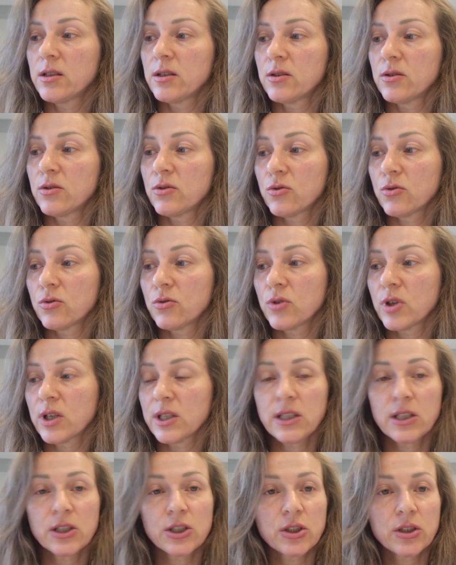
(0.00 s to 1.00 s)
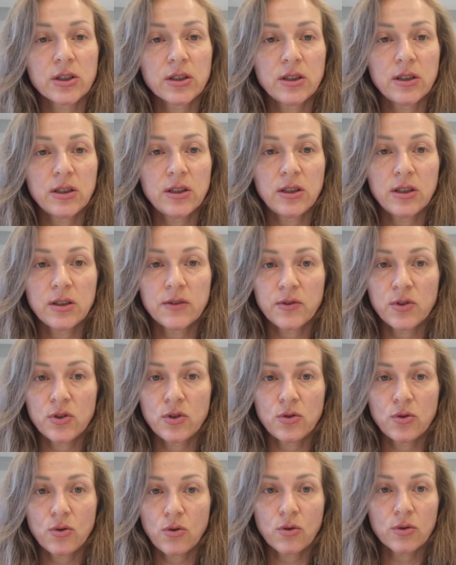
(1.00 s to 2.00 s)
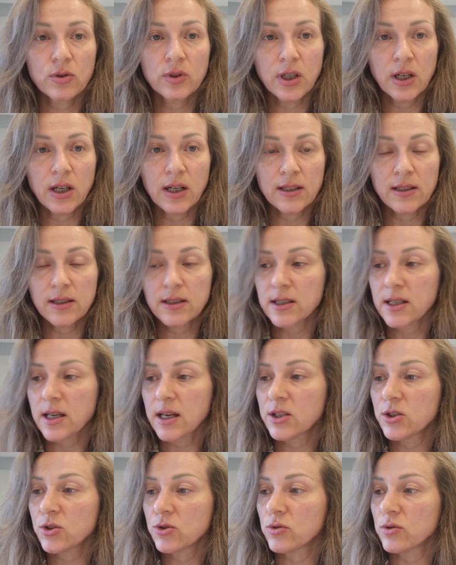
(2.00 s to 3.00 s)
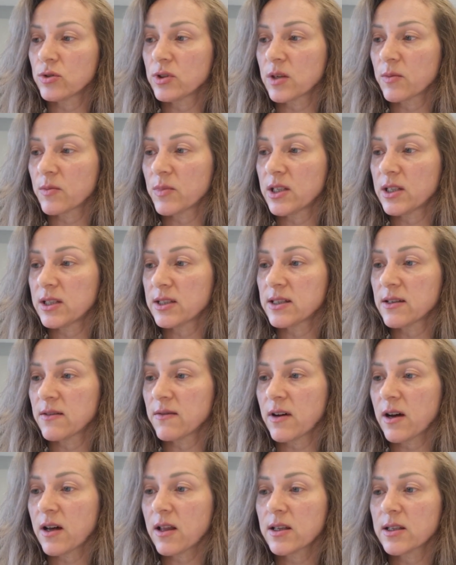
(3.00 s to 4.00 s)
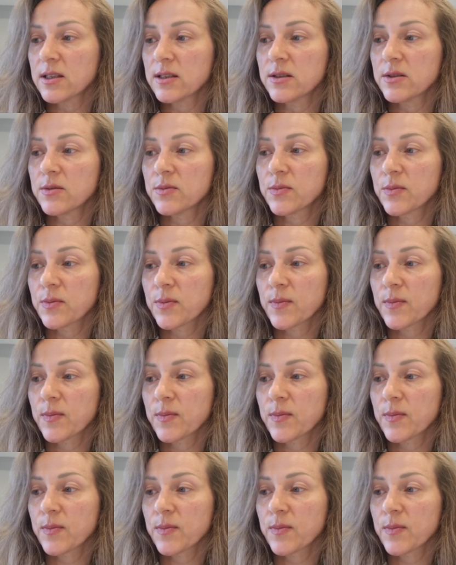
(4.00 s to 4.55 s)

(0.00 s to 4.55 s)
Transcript: Но, конечно, не все до конца еще нормализовалось.